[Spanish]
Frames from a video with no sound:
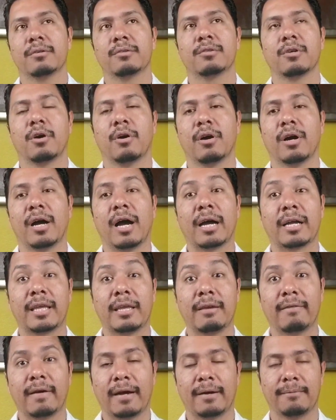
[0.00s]
So,
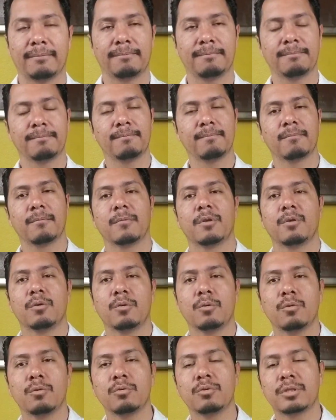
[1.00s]
aquí va.
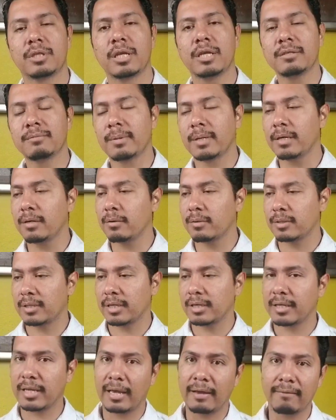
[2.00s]
Ustedes van a
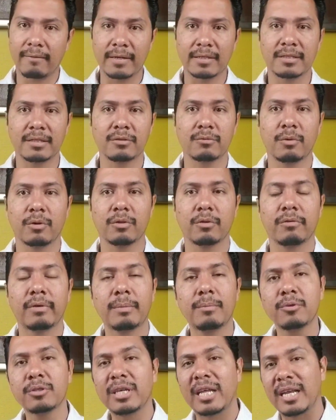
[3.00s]
notar que a veces cuando
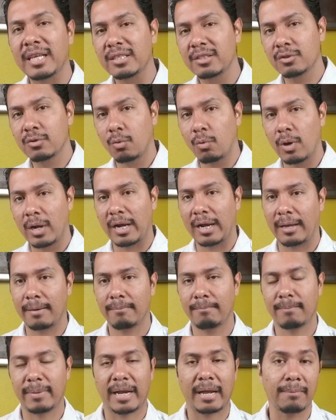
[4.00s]
vamos a la escuela
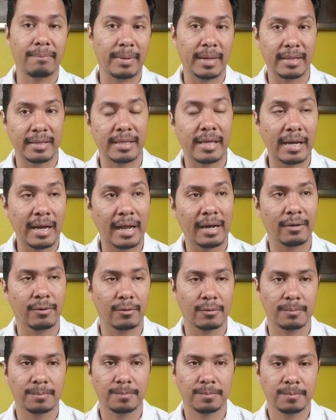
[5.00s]
para aprender
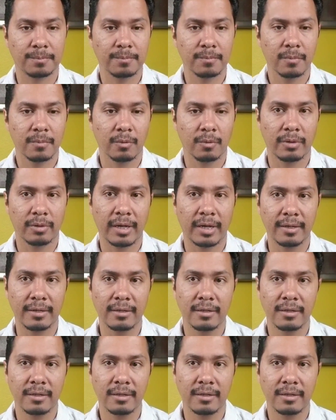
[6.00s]
algo, ¿ok?